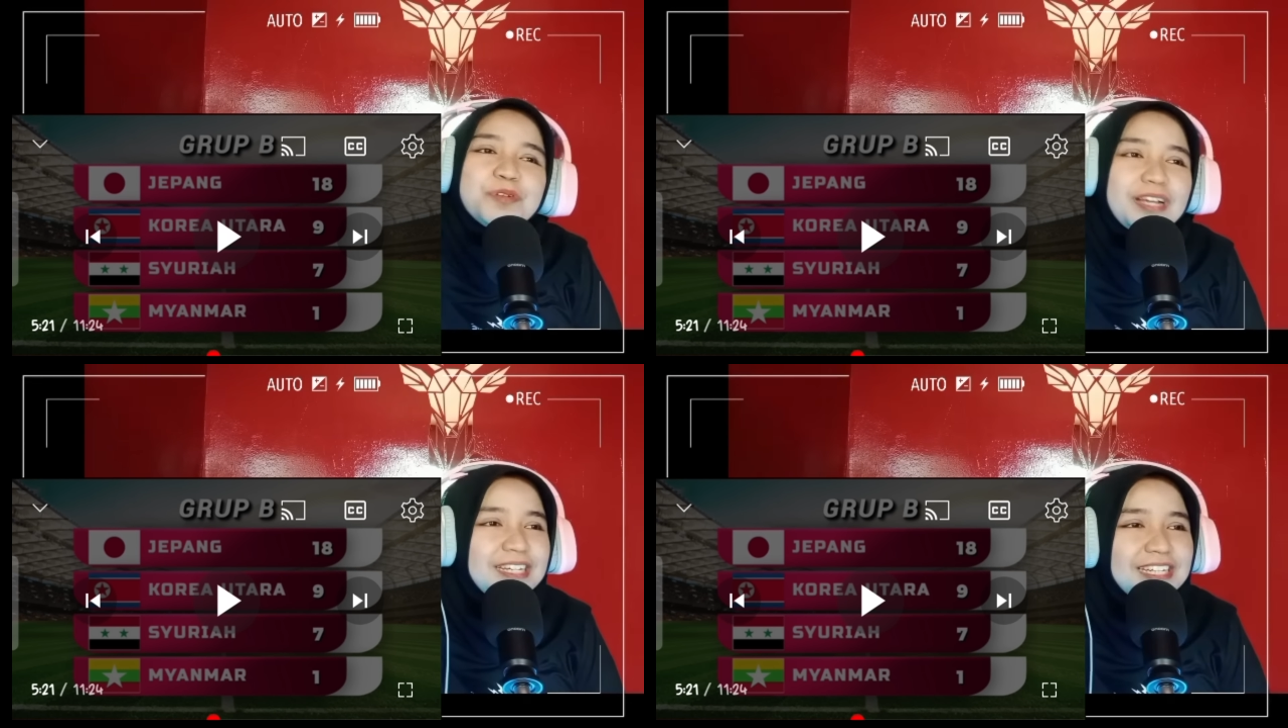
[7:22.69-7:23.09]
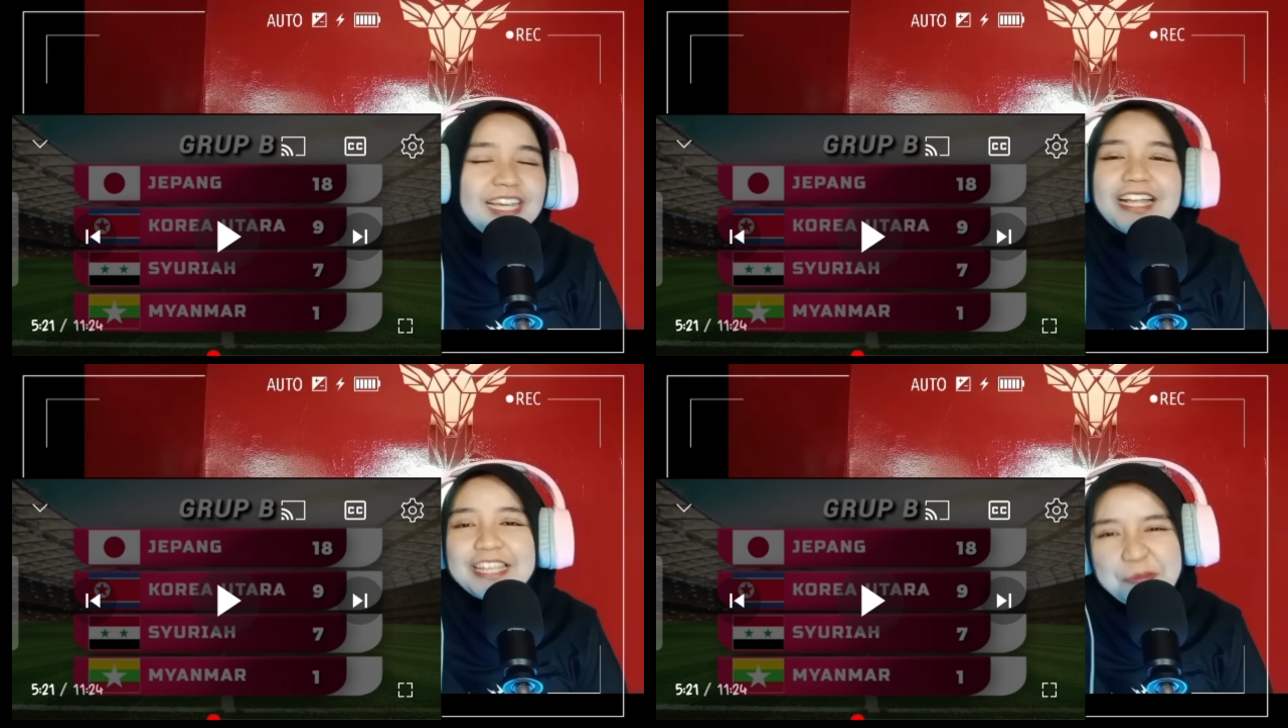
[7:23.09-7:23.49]
bukan
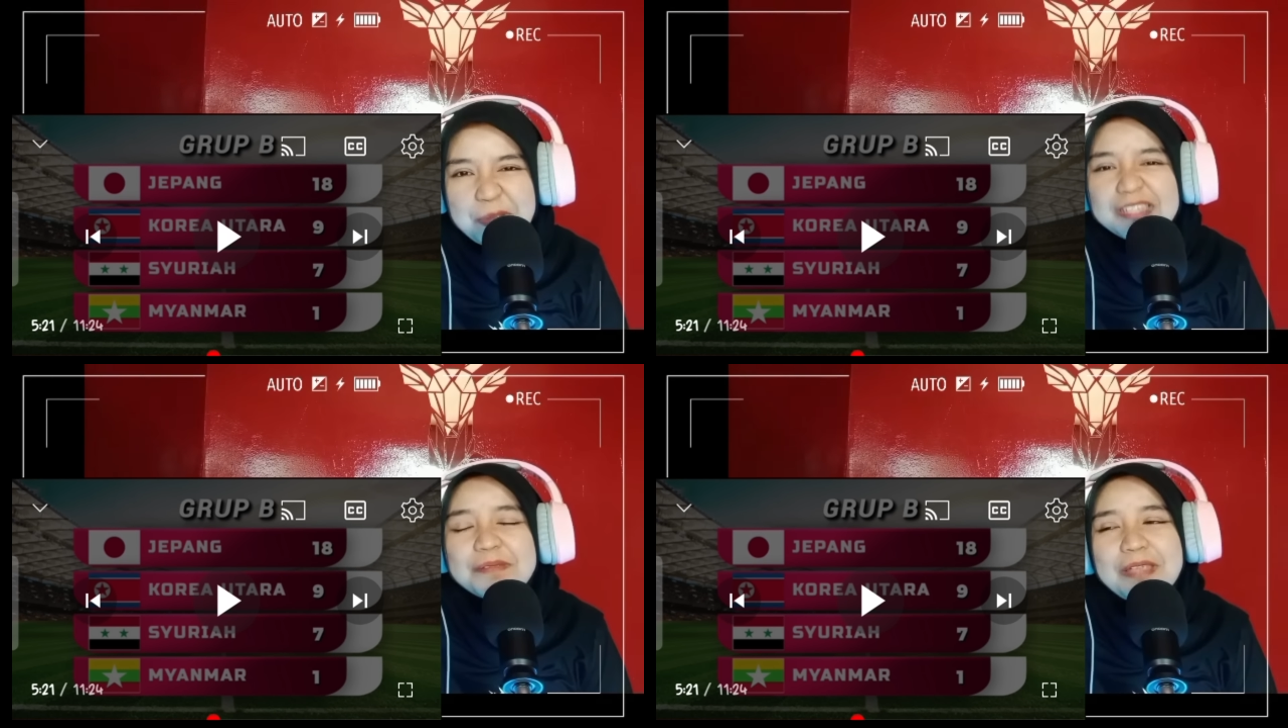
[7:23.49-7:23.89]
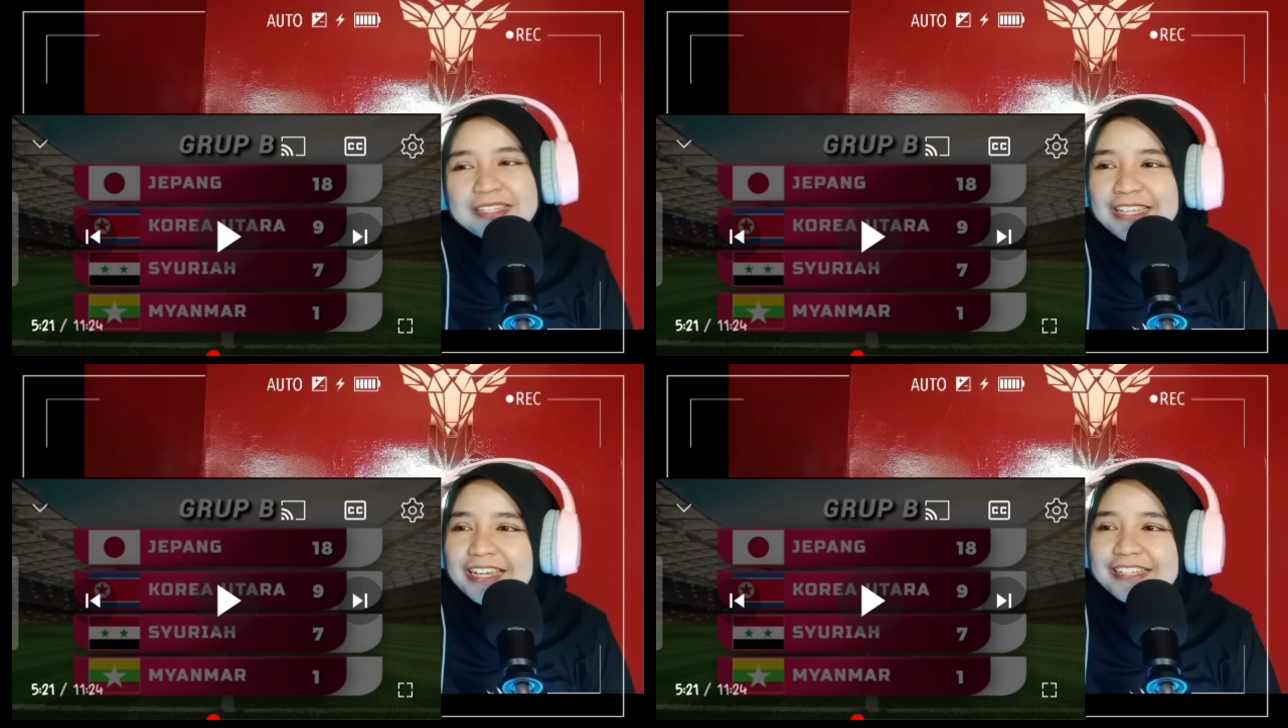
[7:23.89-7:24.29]
negara yang
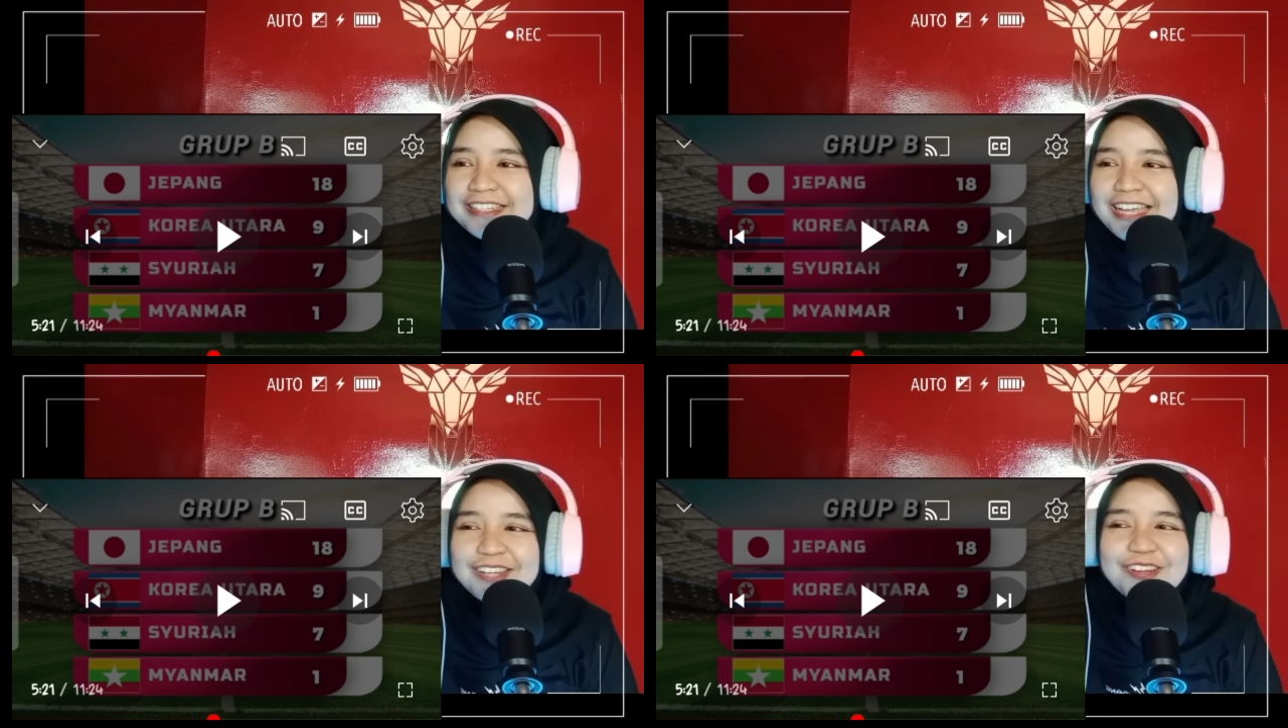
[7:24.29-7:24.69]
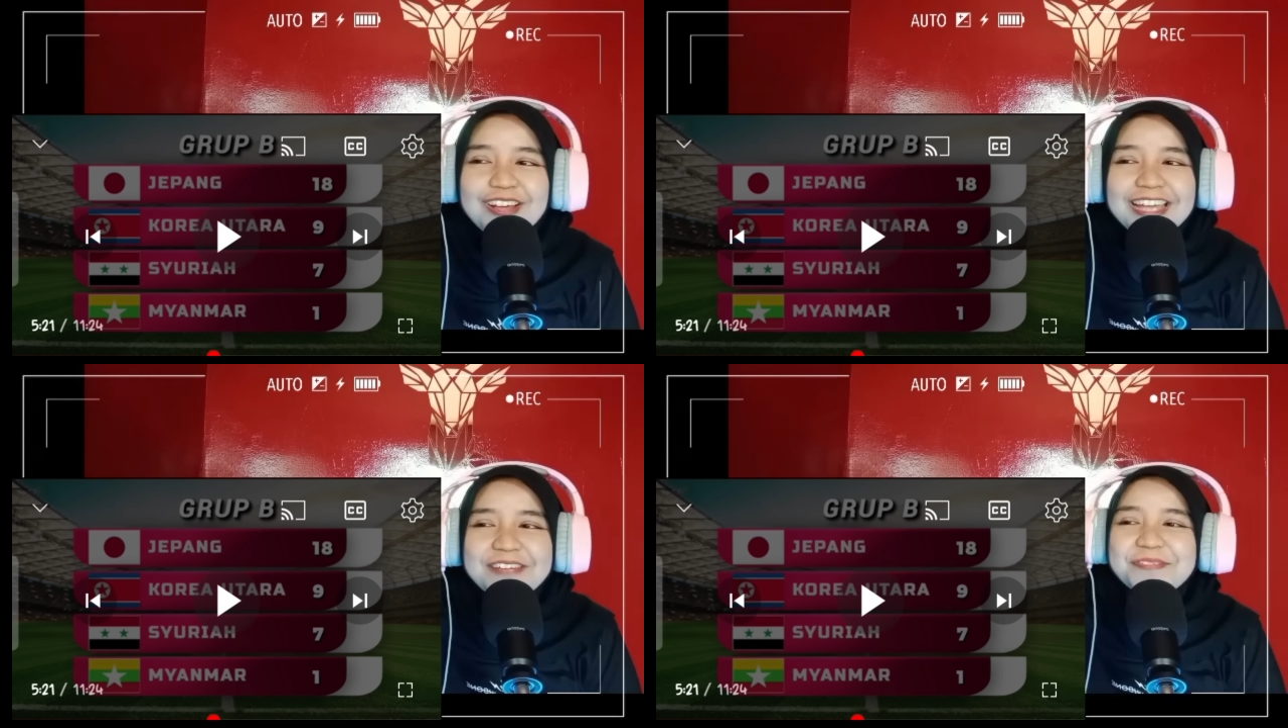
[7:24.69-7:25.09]
biasa-biasa guys
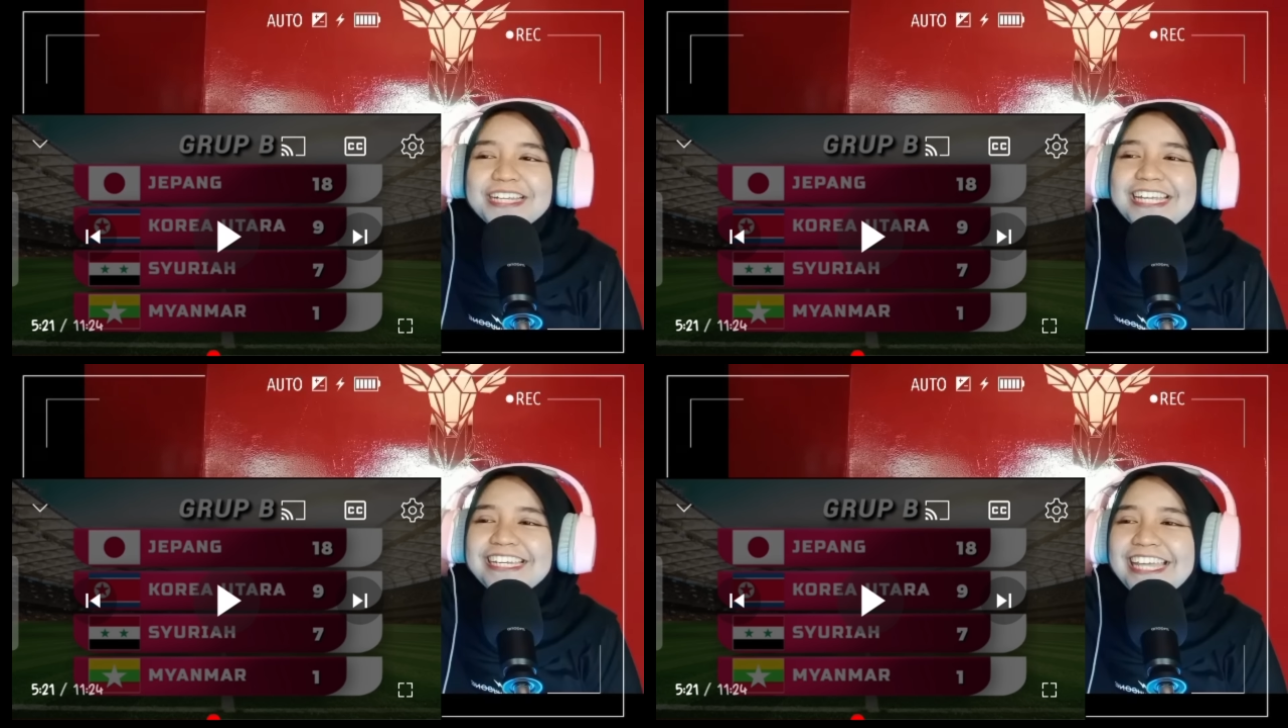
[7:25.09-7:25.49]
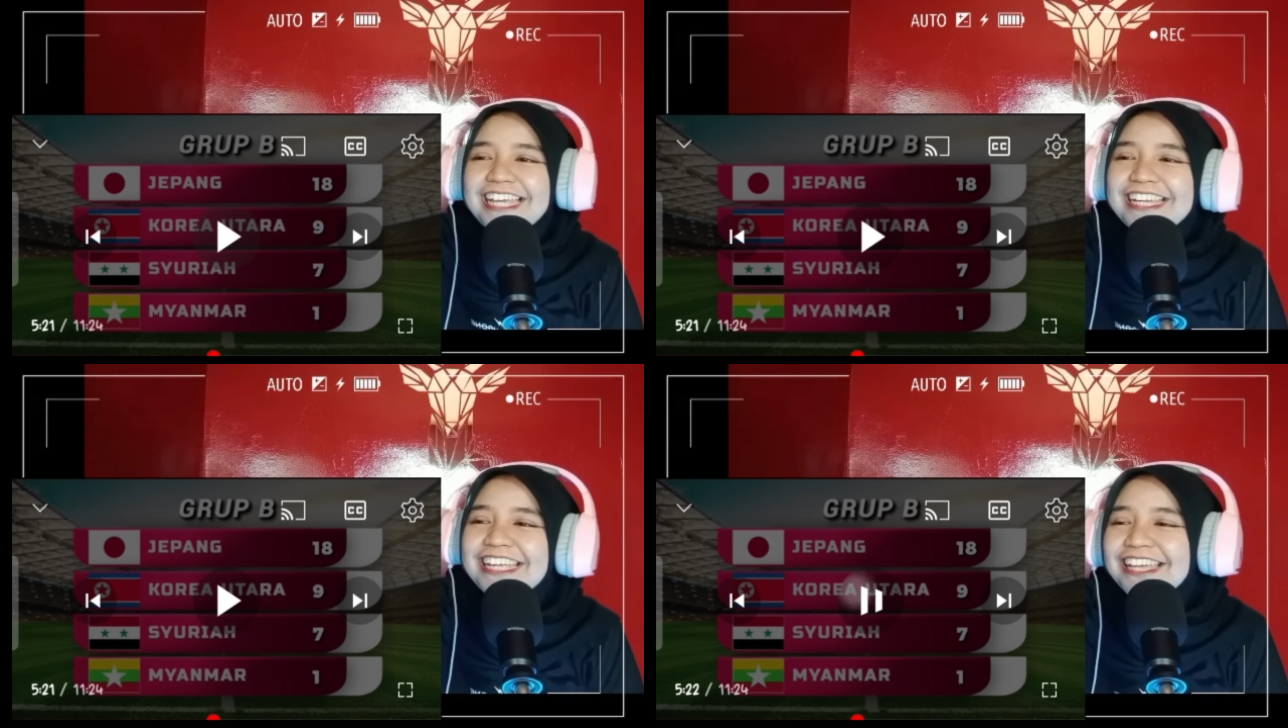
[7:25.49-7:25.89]
Aduh, merinding ini.